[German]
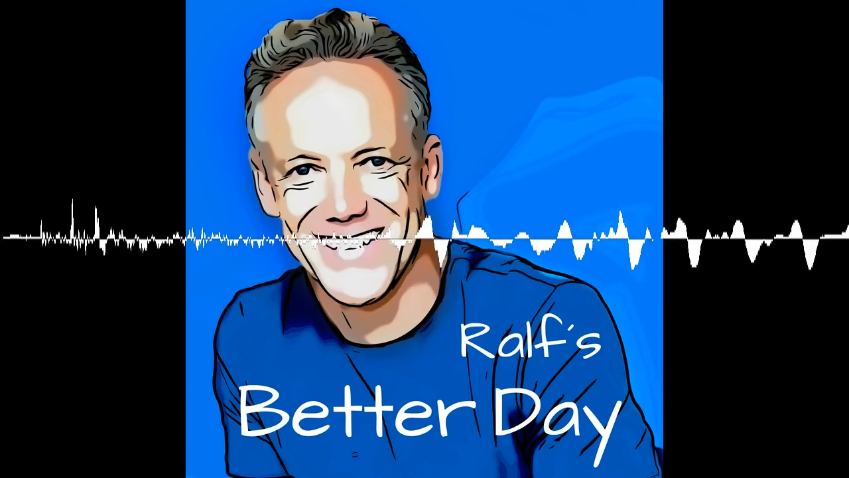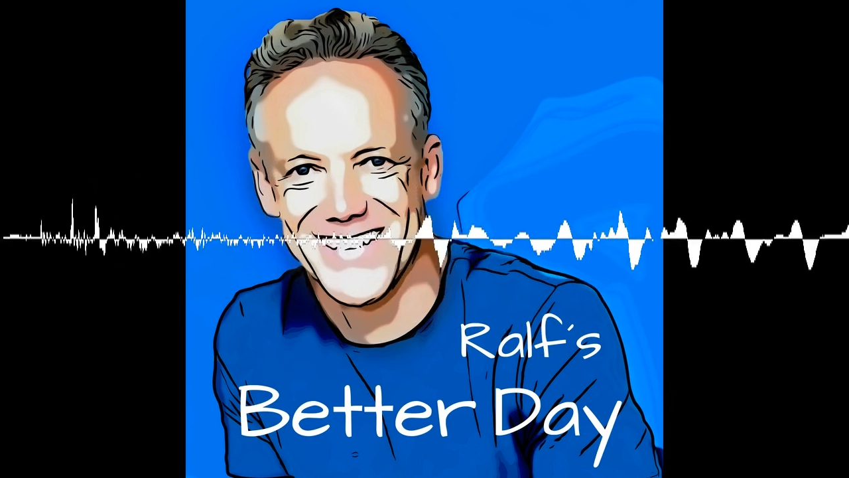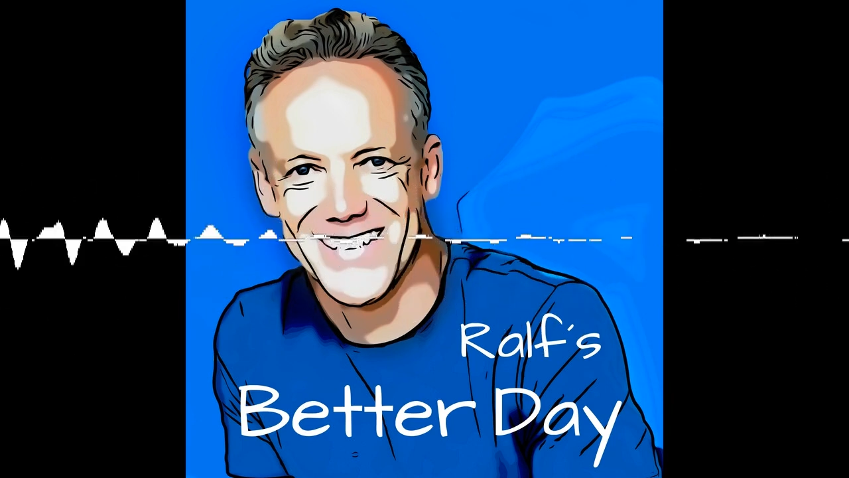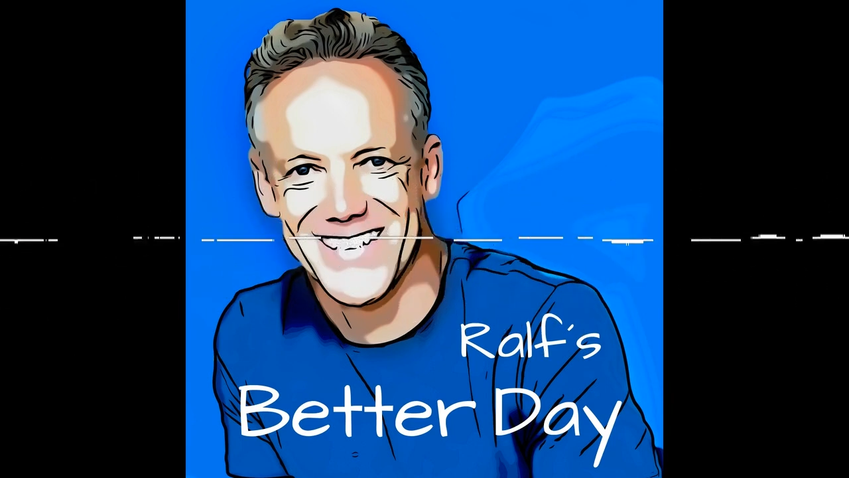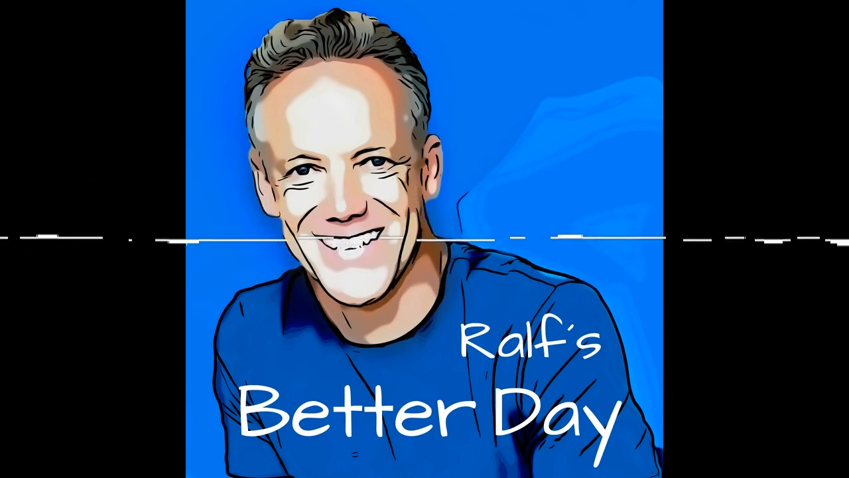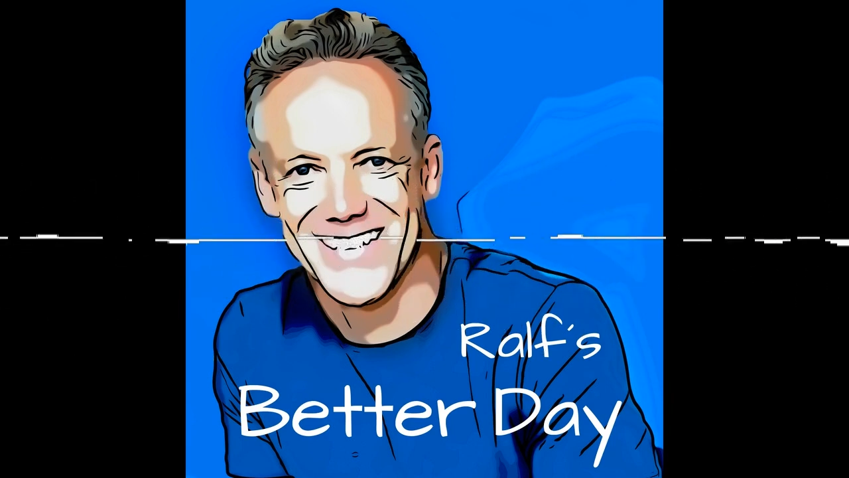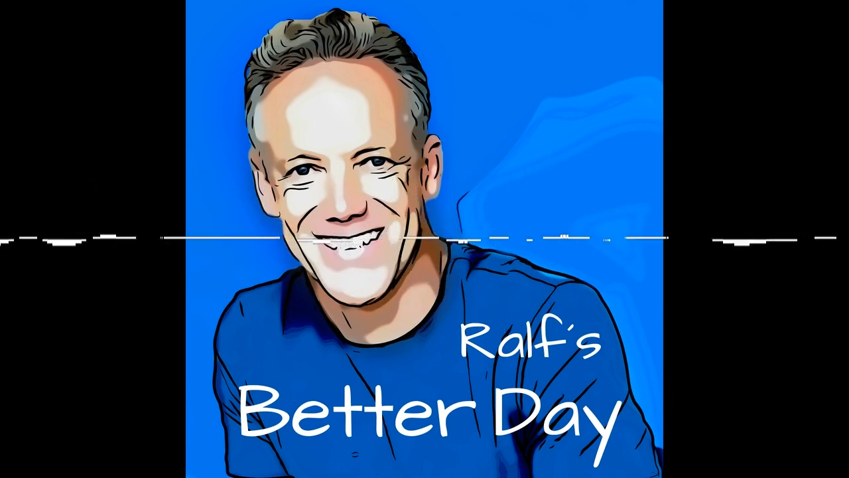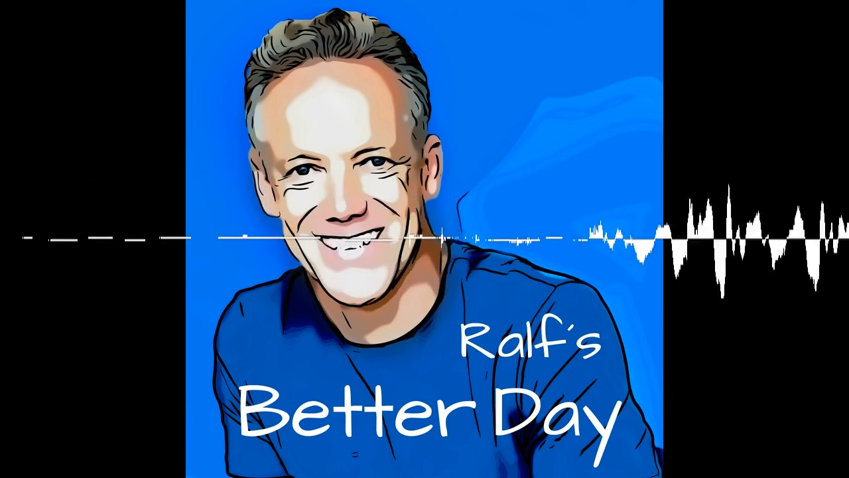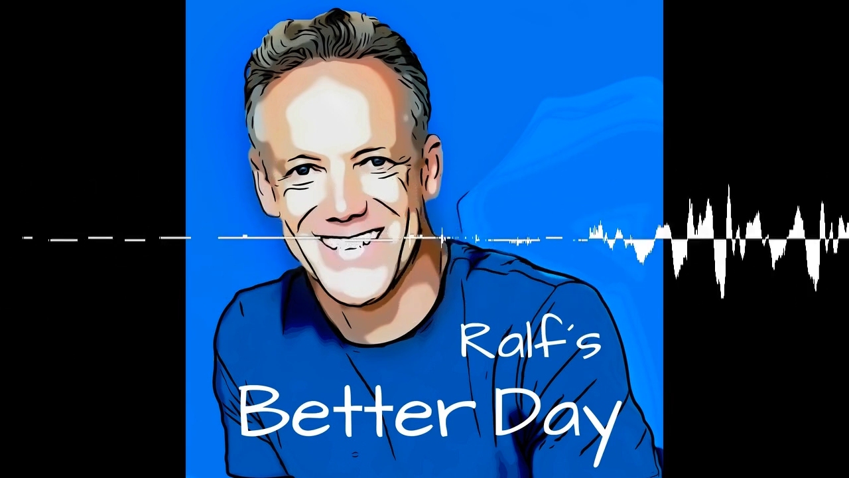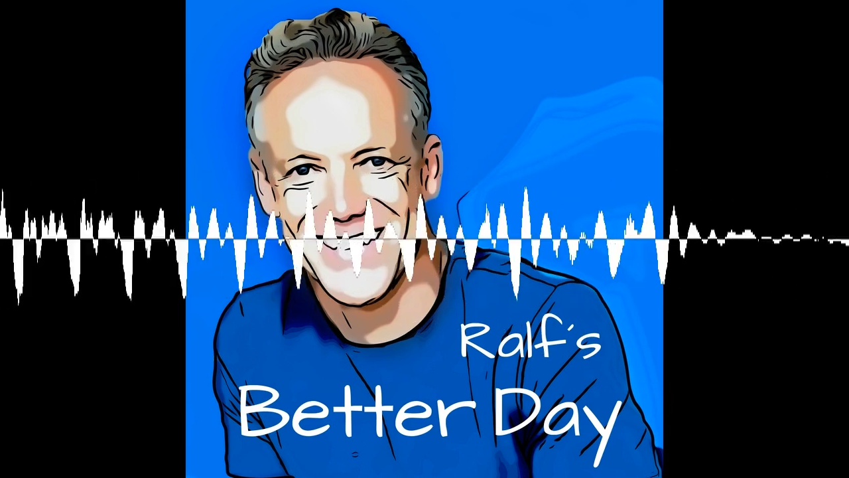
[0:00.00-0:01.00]
kann.
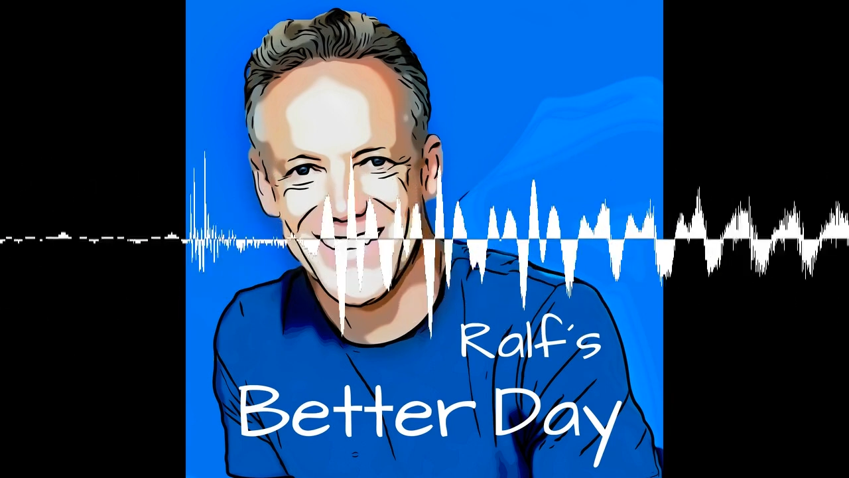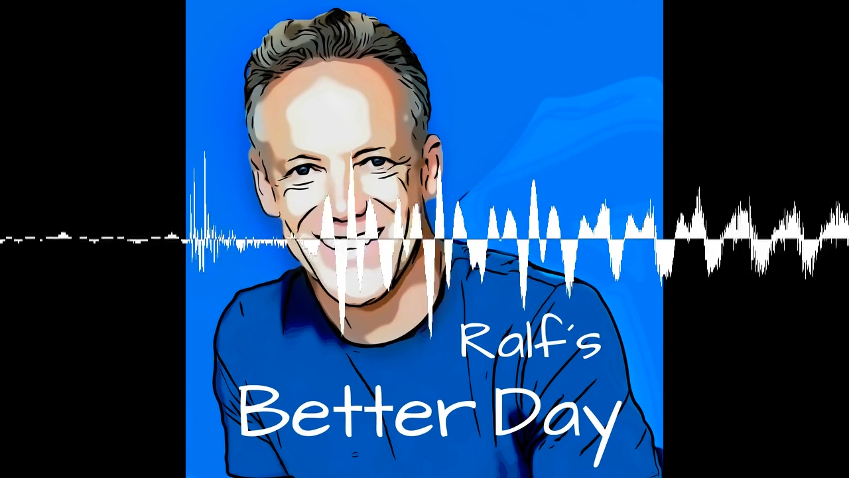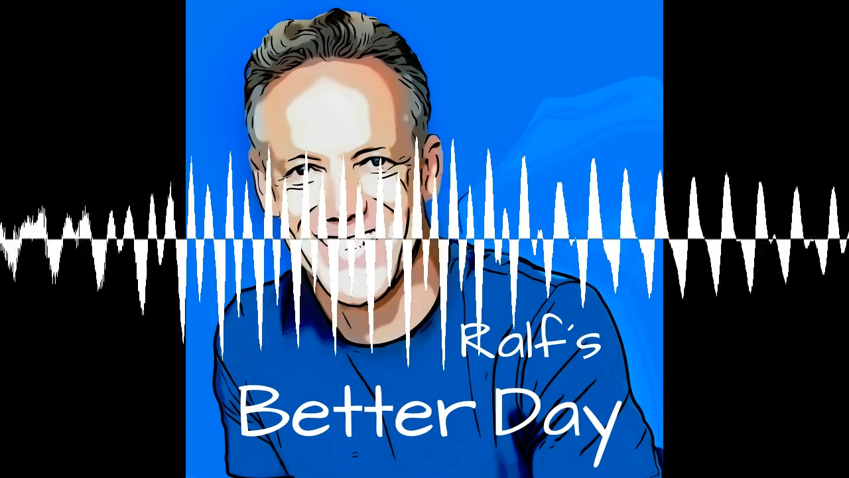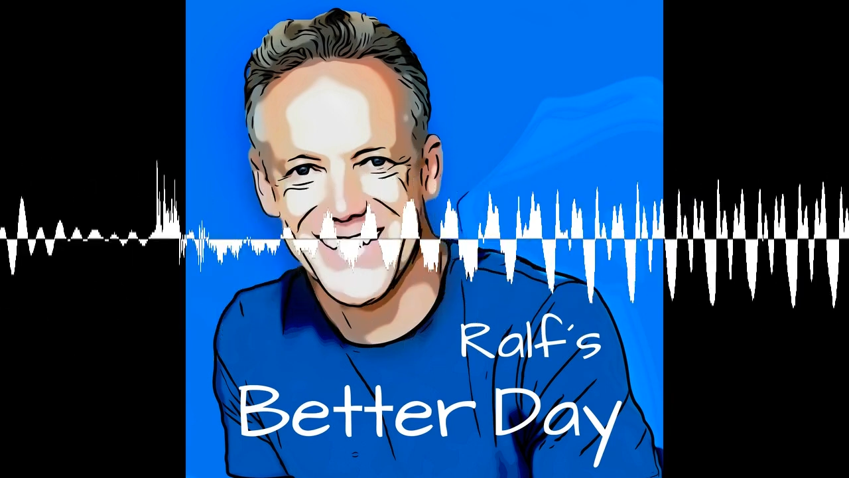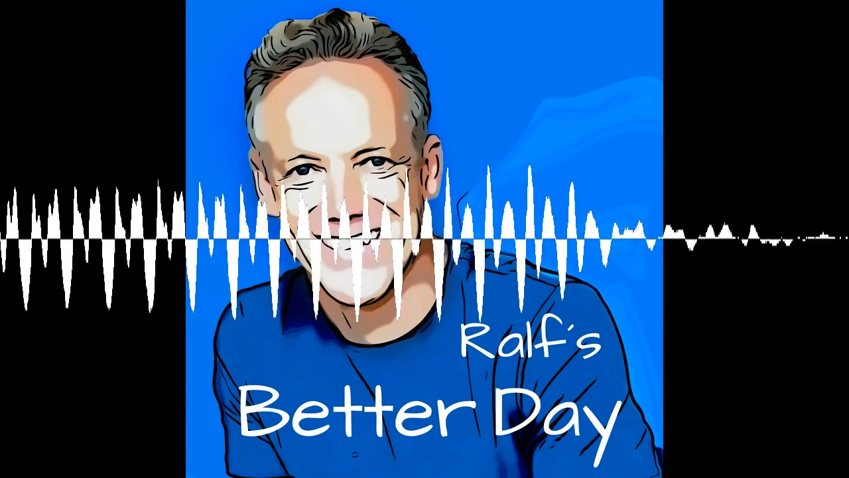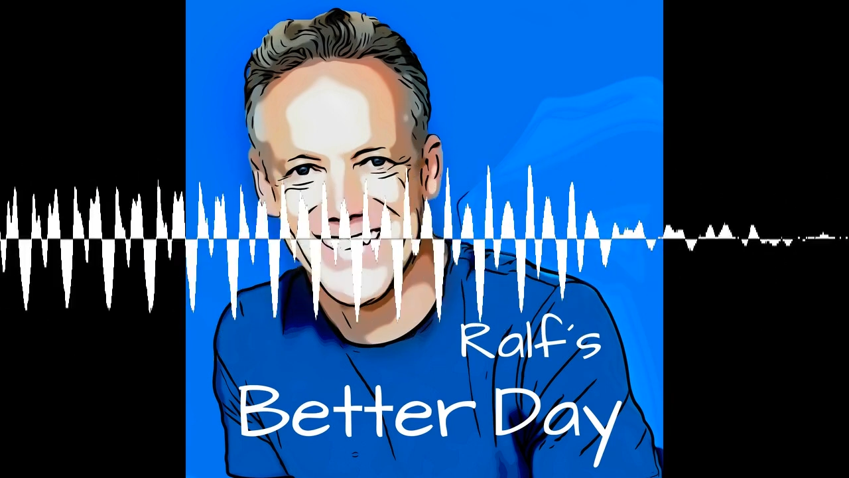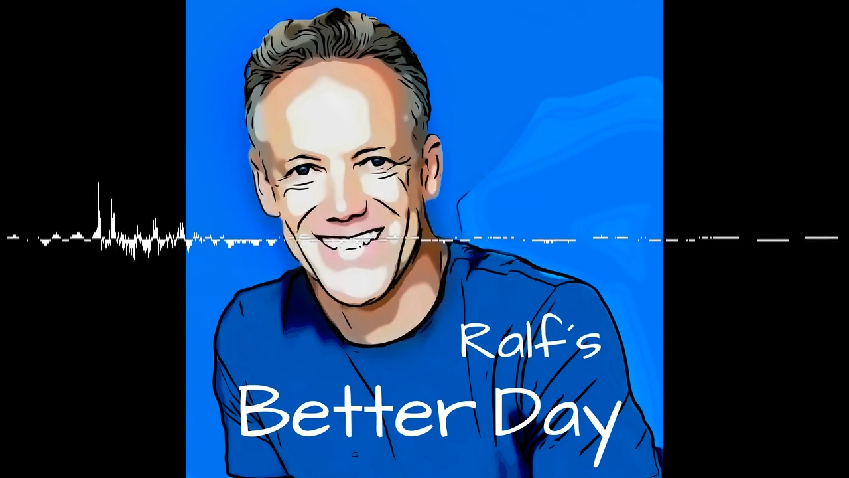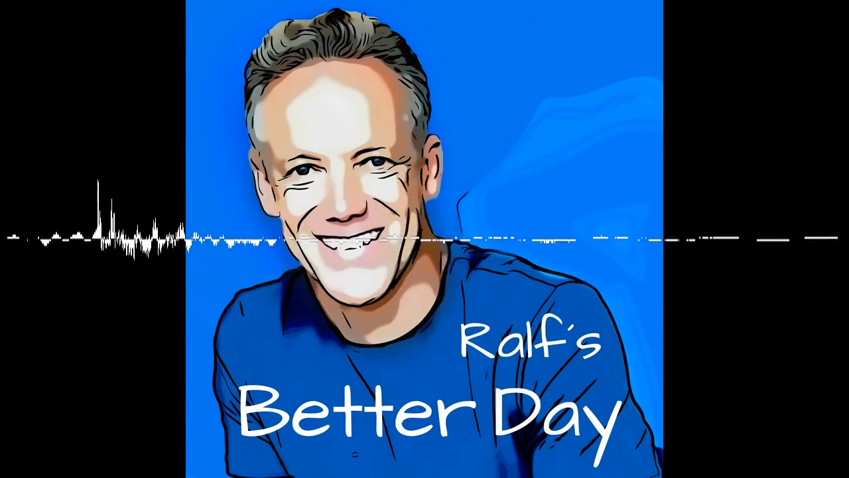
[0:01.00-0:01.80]
Deine Gesundheit,